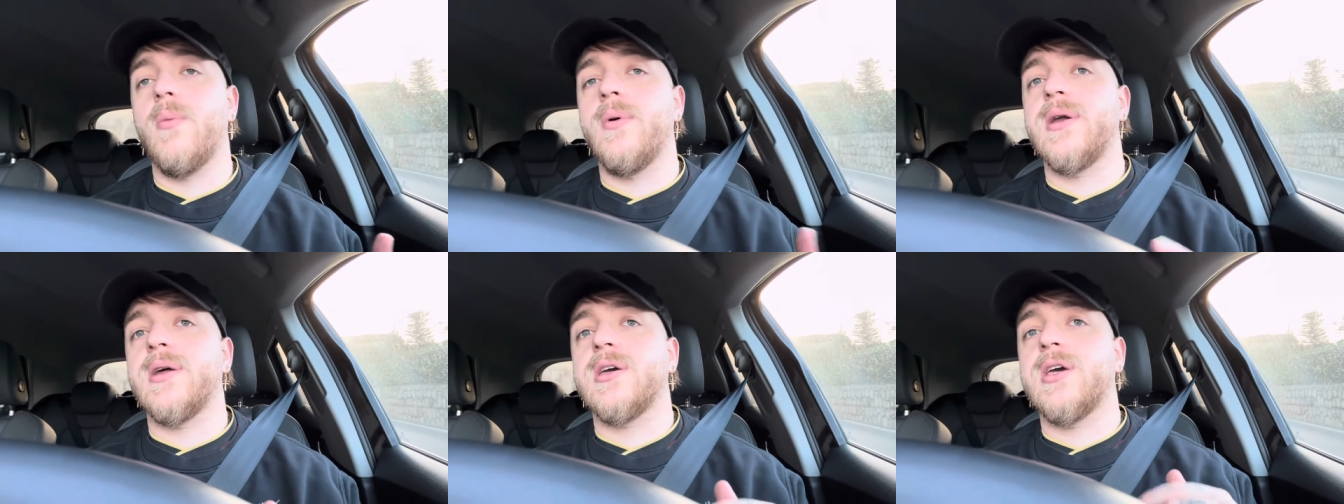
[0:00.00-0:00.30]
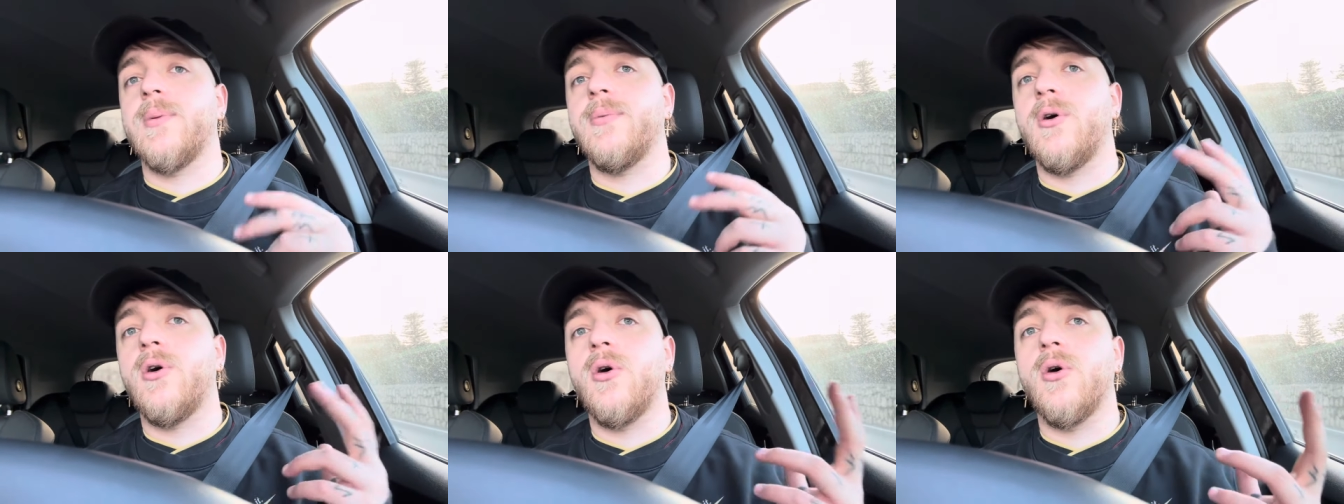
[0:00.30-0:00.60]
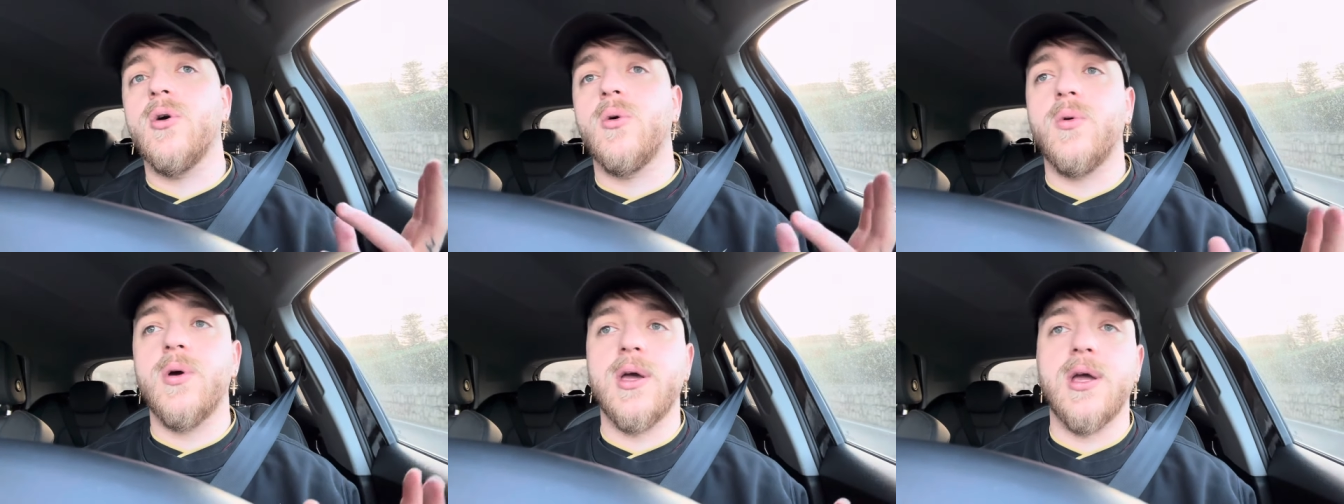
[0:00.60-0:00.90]
perché
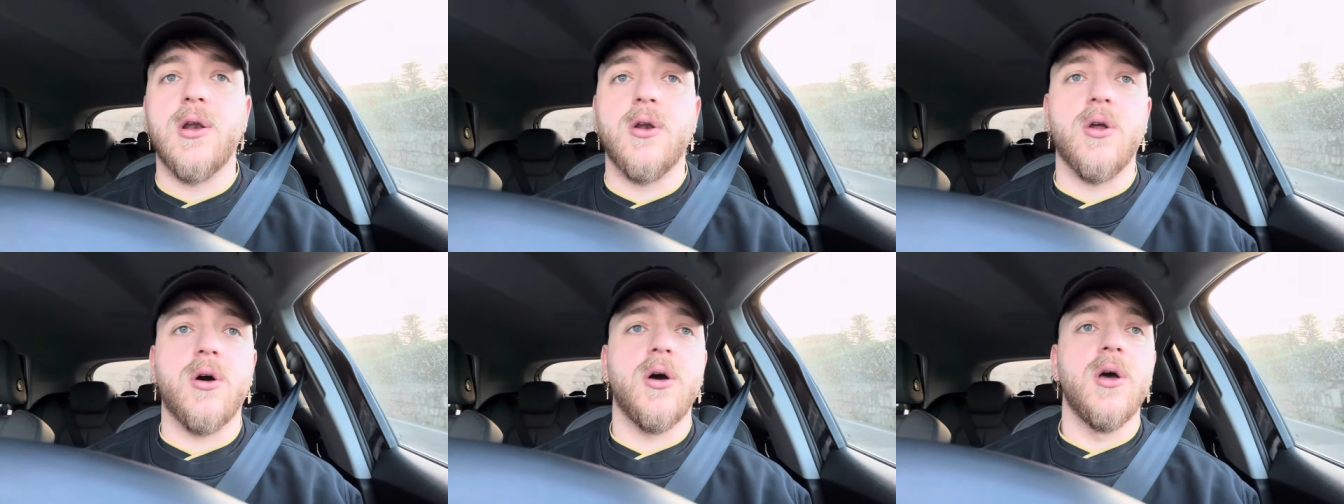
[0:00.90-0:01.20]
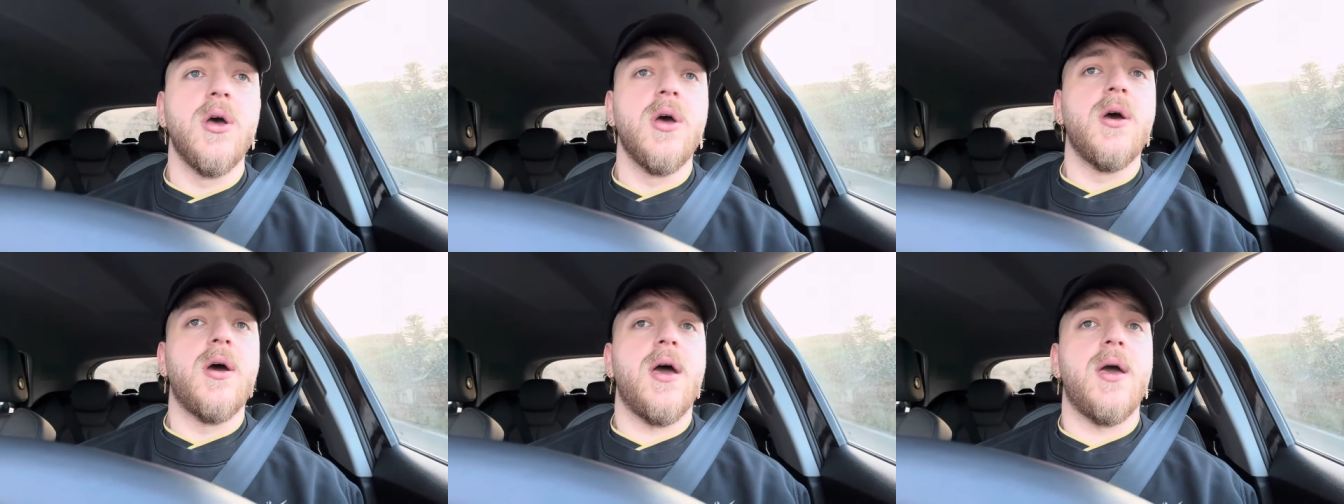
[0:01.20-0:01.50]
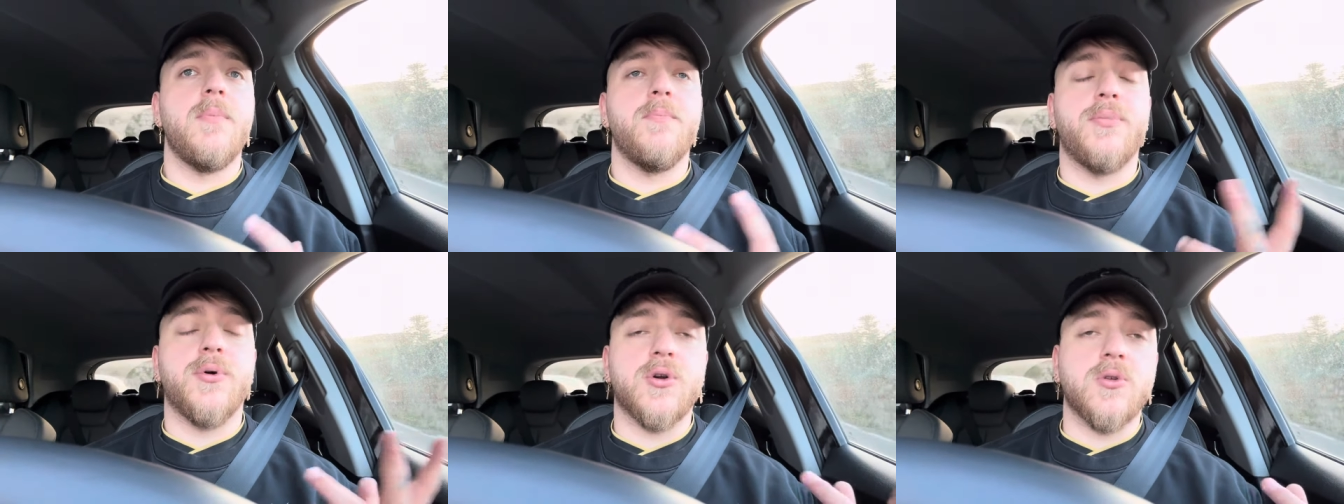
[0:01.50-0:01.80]
poi quello è
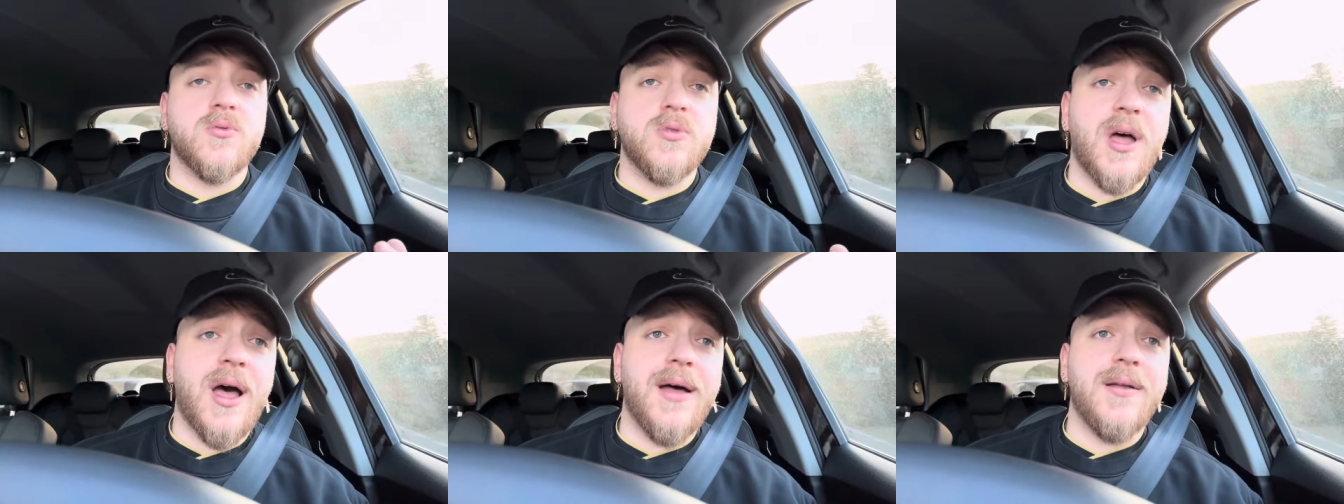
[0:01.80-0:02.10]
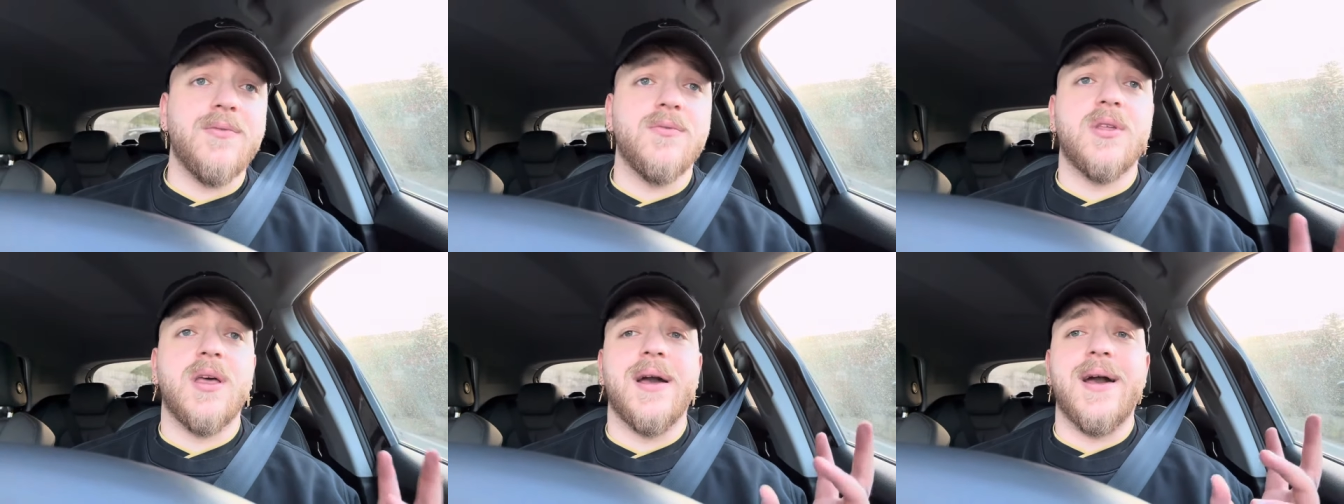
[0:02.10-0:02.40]
importante,